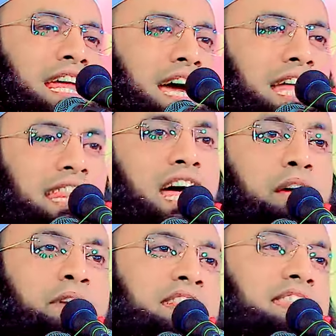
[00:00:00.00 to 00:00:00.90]
এরে
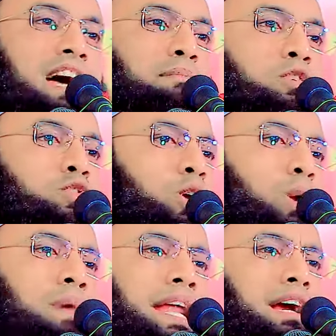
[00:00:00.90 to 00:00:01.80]
আল্লাহর বান্দা
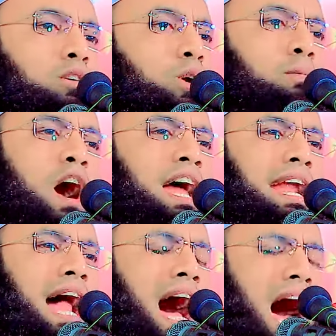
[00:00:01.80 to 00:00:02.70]
মুসলমানে কোনো ভয়
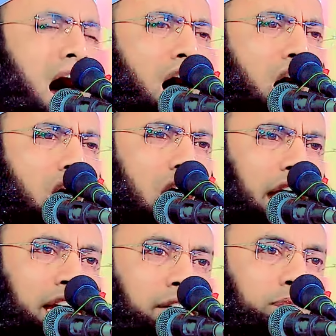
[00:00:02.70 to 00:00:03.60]

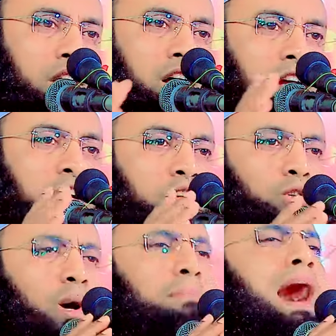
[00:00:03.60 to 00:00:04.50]
নাই
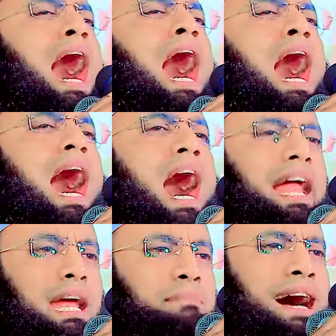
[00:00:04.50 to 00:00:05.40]

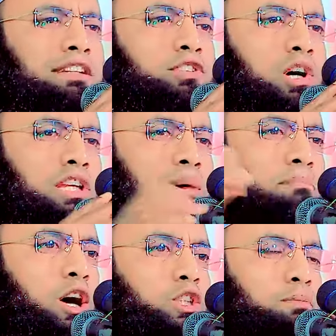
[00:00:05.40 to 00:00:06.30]
তোমার ইমান যদি
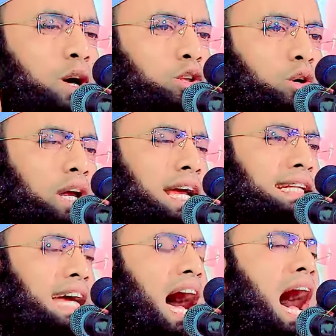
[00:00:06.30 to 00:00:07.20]
মজবুত হয়ে
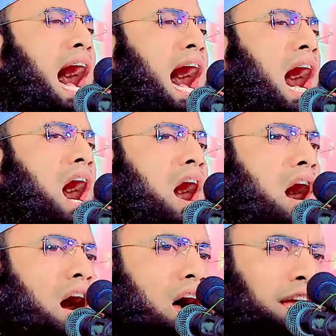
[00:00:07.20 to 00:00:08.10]

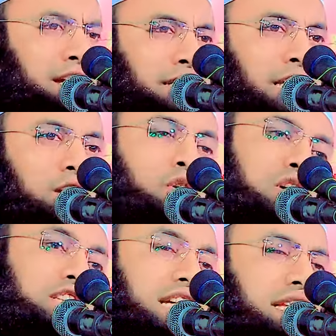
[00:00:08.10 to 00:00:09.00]
যায়
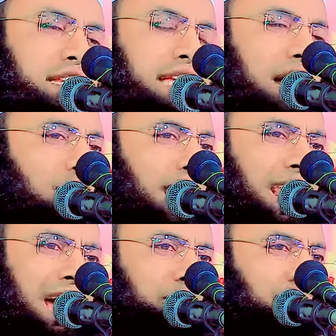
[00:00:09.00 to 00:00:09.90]
কোন চিন্তা করা
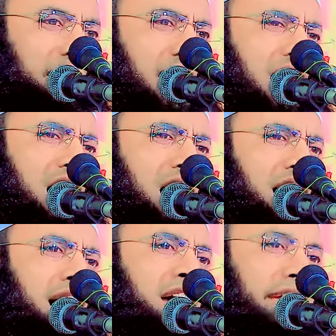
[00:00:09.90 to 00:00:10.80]
লাগবে না
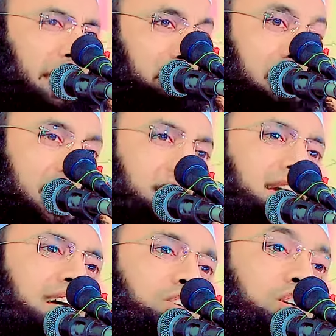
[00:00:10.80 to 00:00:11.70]

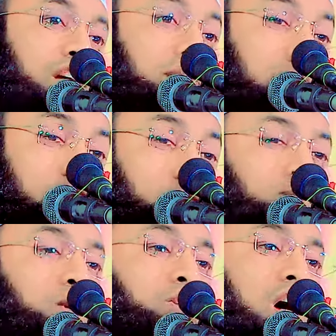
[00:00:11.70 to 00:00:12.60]
ইমানটা যদি
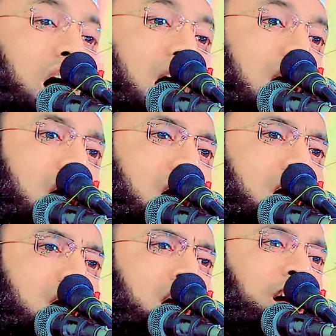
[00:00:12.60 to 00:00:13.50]
মজবুত
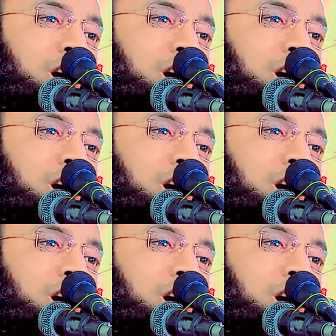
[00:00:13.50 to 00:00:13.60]
হয়